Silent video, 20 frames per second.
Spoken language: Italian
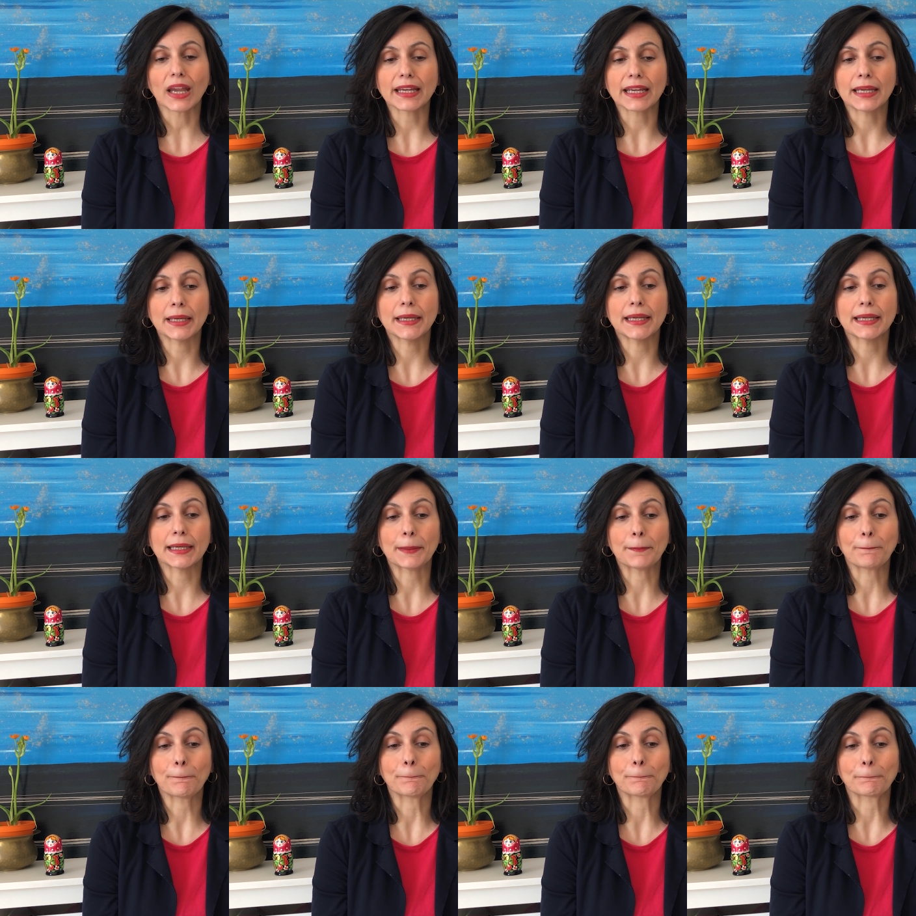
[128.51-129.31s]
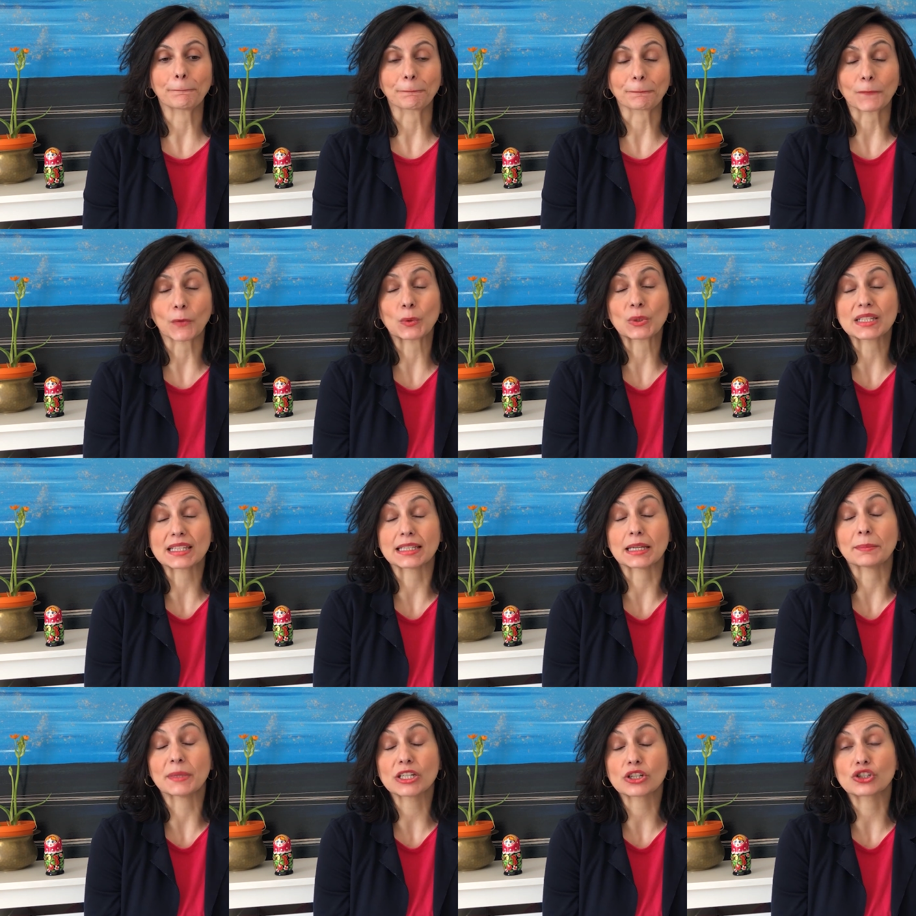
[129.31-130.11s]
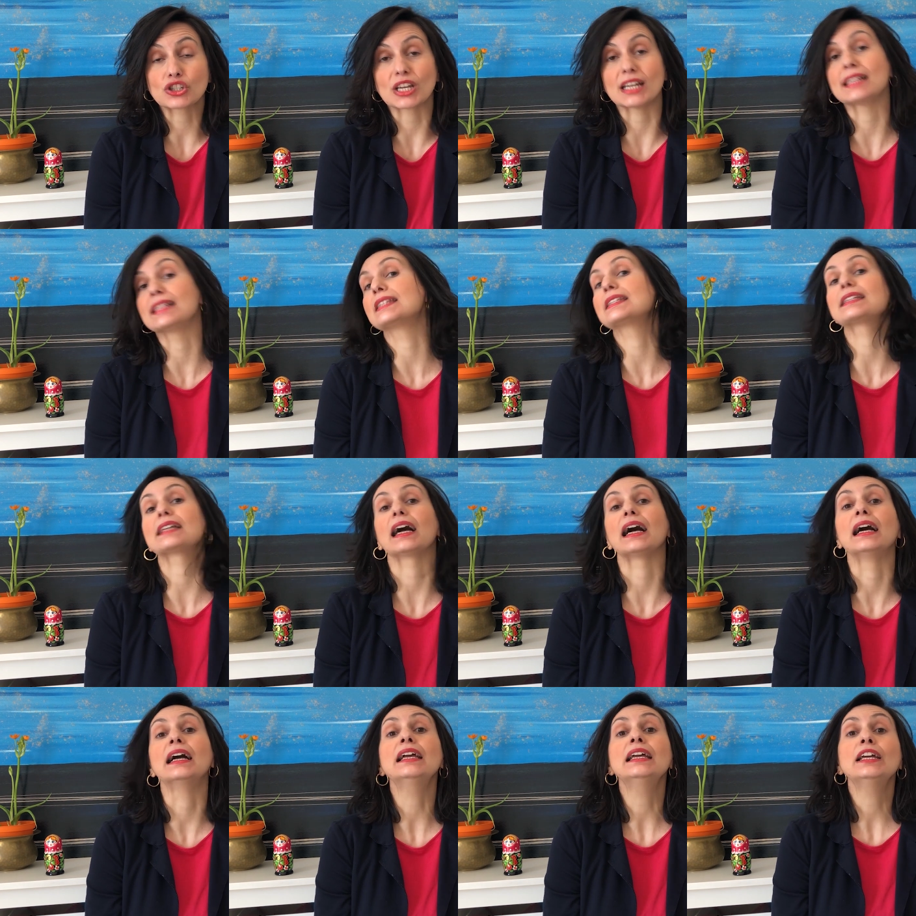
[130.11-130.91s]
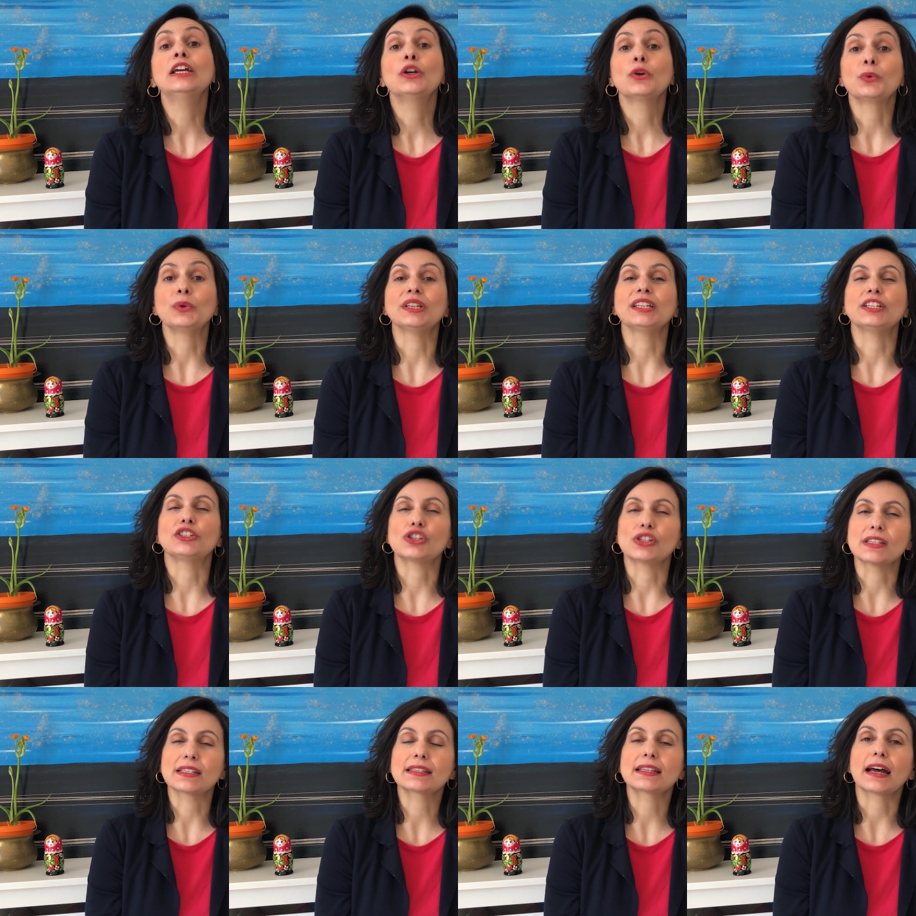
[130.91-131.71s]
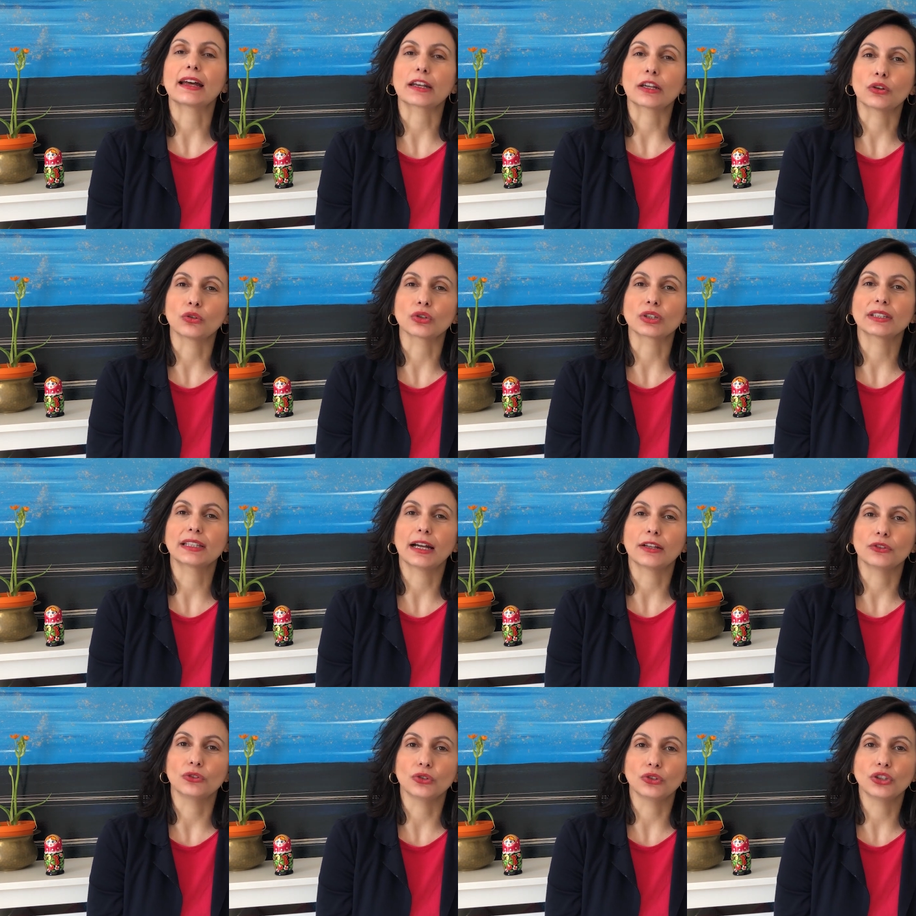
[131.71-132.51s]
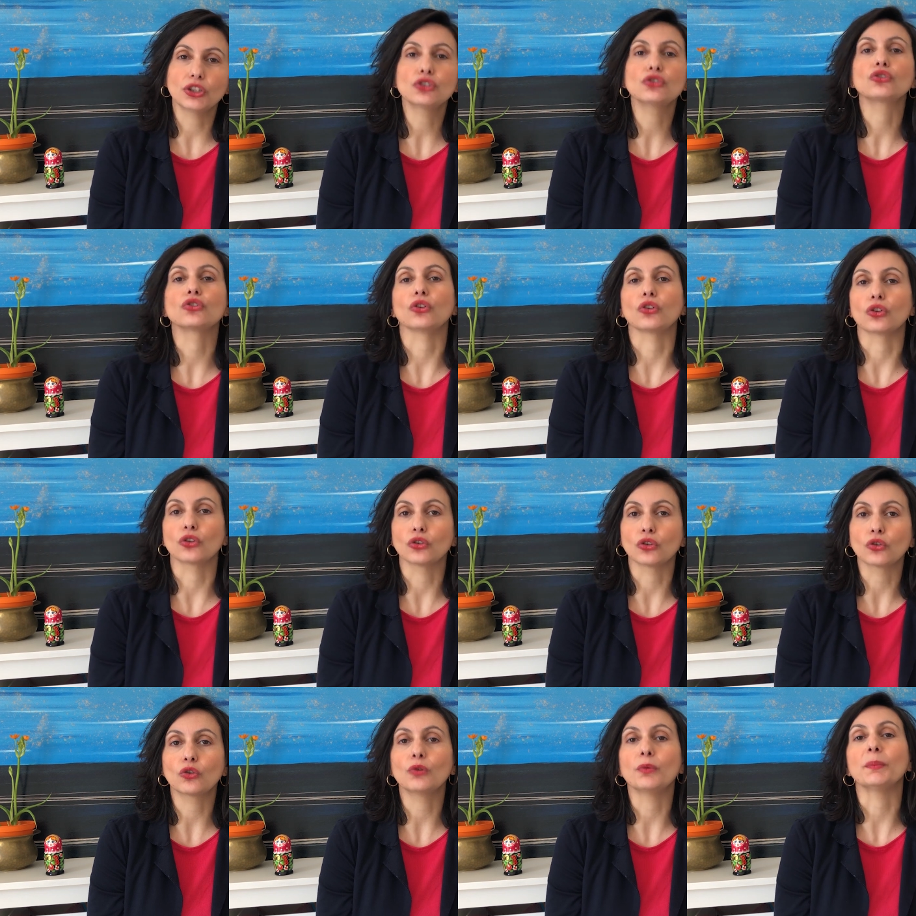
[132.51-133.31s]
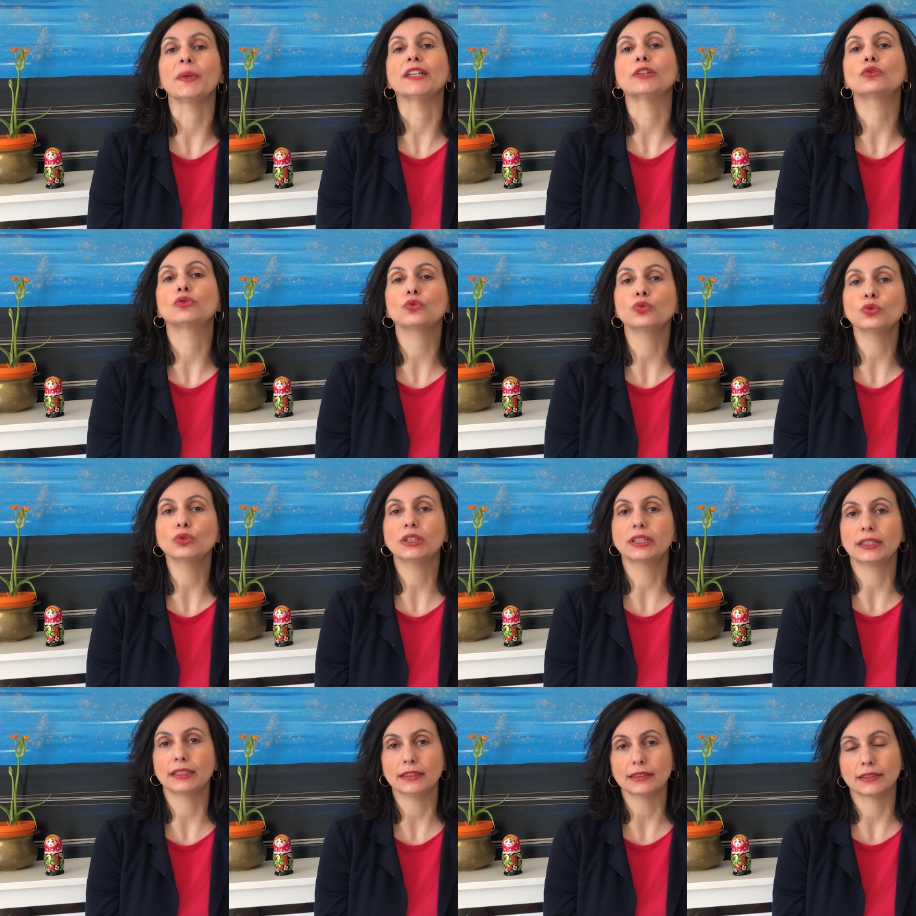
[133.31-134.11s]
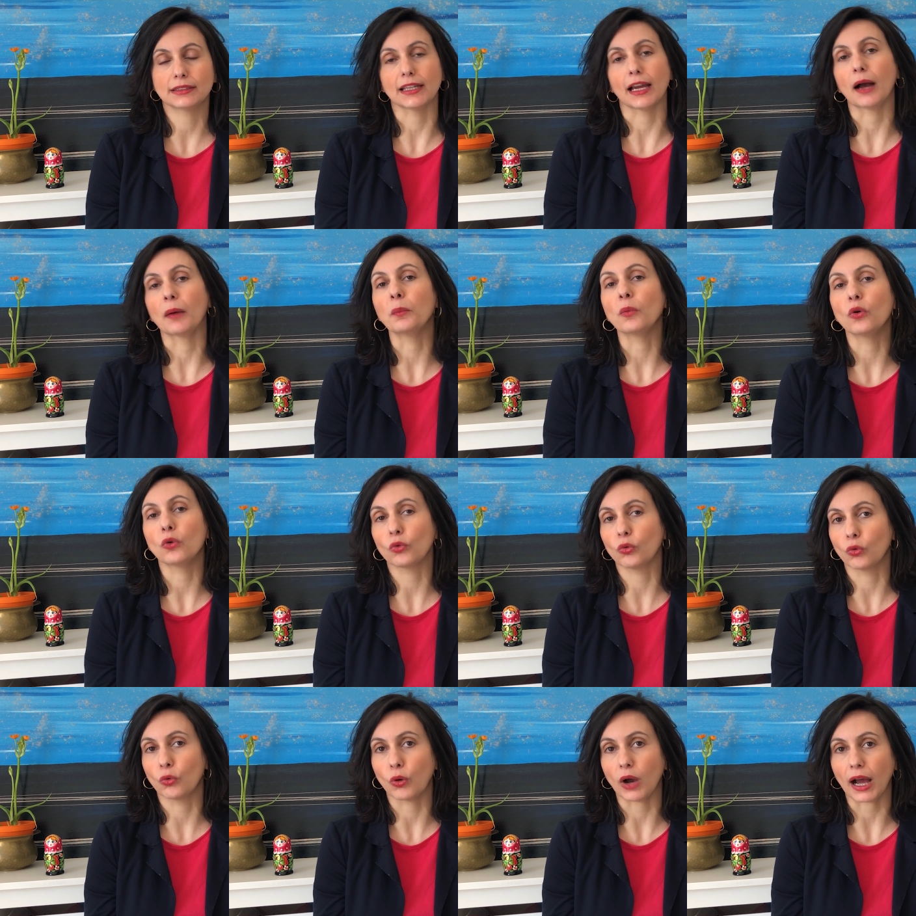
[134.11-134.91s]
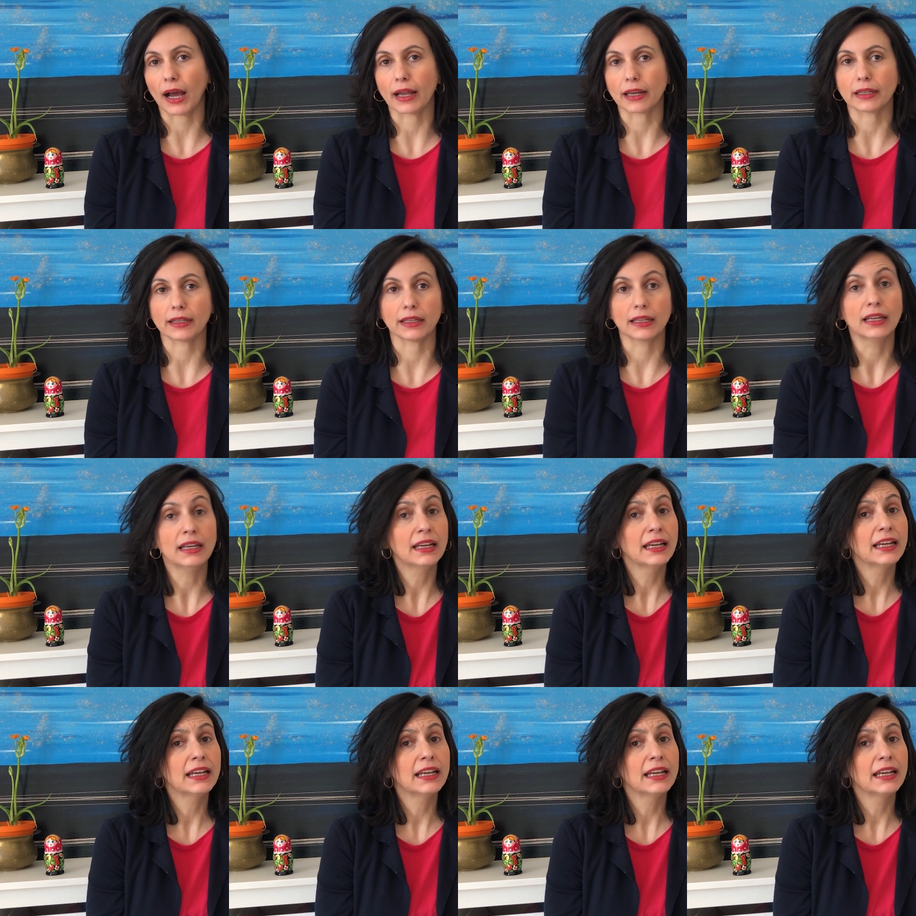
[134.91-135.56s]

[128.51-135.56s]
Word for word: E mm, questa emergenza quindi ci sta ricordando ogni giorno come tutti siamo uguali.